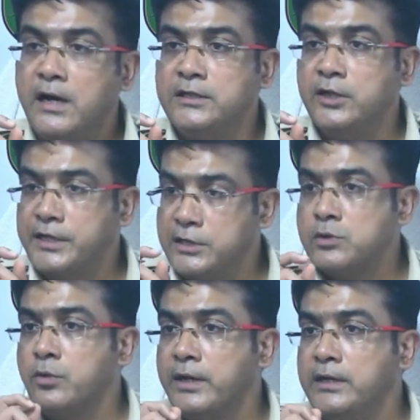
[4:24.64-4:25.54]
ఐదారు
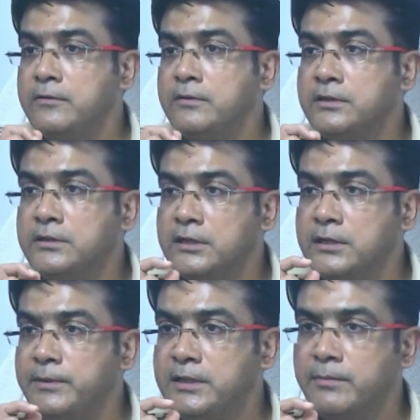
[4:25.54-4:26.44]
కేసులు ఉన్నాయి
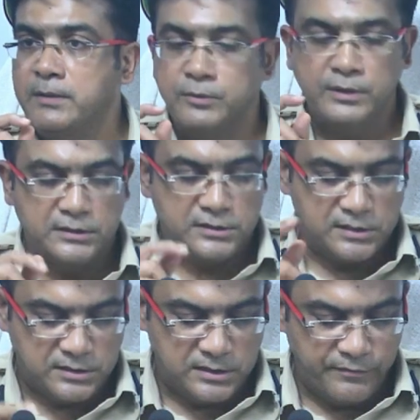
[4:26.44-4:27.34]
ఇతని మీద మనం ఇంకా
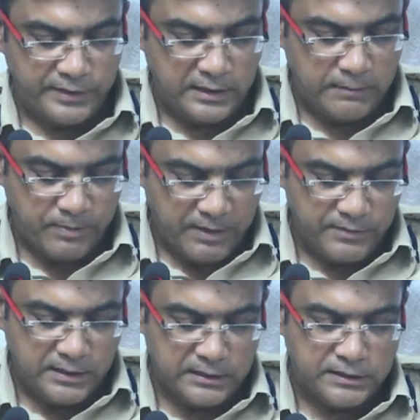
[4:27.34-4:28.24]
తీవ్రంగా ఏ
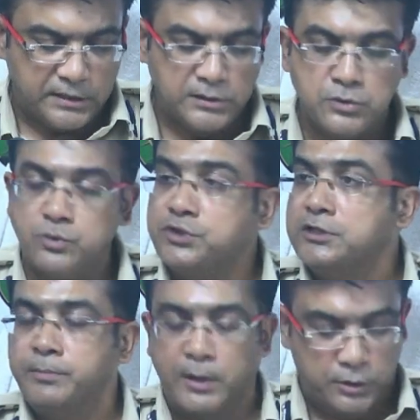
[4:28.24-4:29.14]
విధంగా చర్యలు తీసుకోవచ్చని
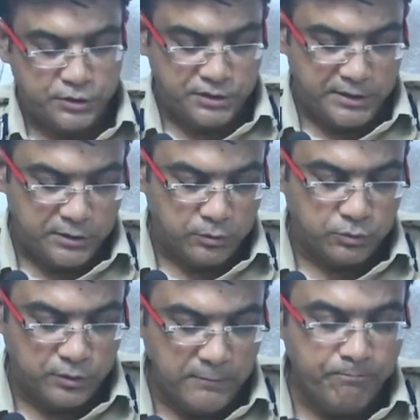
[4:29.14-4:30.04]
చెప్పి ఆలోచన చేయడం
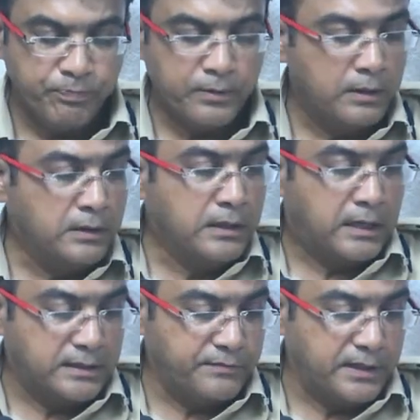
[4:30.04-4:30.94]
జరుగుతుంది
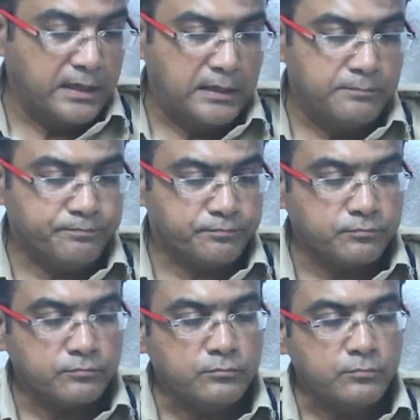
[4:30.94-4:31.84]
అదేవిధంగా
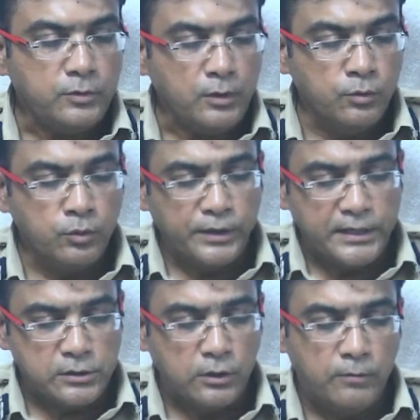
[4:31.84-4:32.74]
ఇంకో
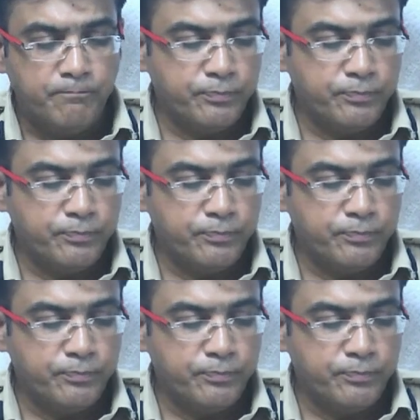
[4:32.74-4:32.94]
కేసులో